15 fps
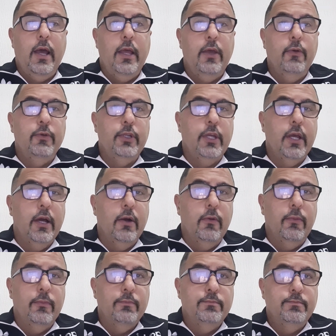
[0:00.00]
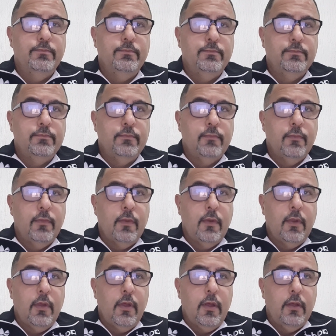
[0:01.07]
reunião
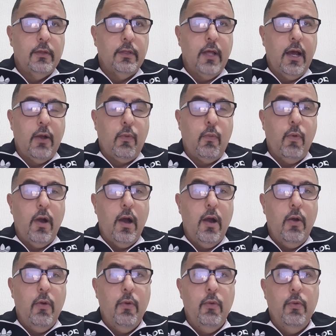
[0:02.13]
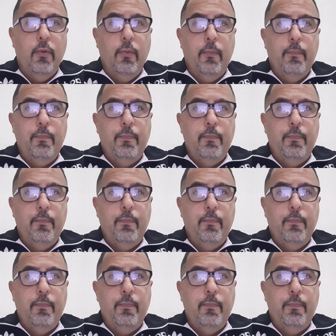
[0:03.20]
na qual